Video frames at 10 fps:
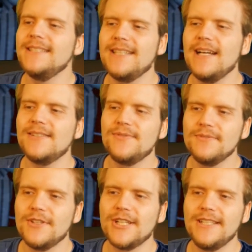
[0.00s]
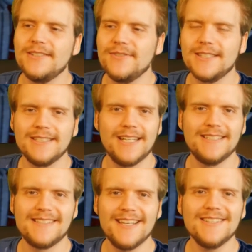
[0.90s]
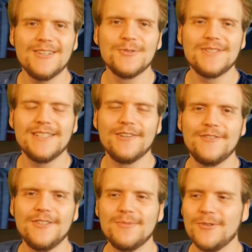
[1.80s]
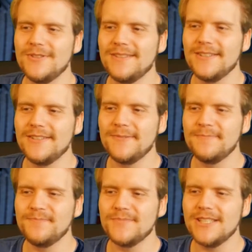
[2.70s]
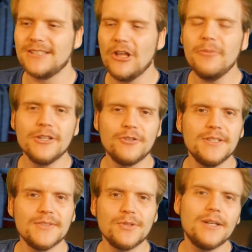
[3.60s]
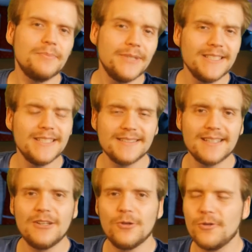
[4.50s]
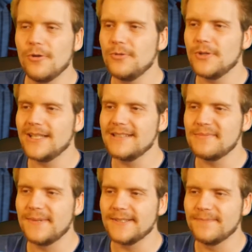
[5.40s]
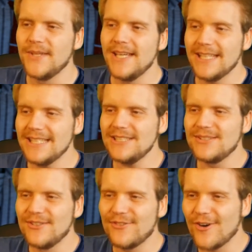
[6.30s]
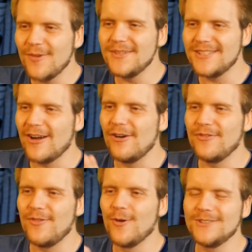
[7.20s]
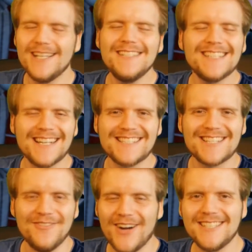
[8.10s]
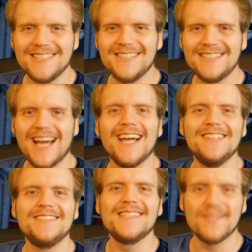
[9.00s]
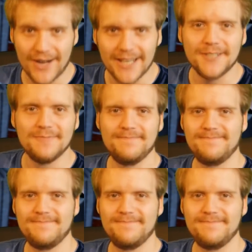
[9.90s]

Das wird wahrscheinlich wirklich ein sehr, sehr lustiger Film und ähm, ich glaube, er könnte sogar Minions dann auch Konkurrenz machen. Ich freue mich auf Hotel Transsilvanien Teil 2.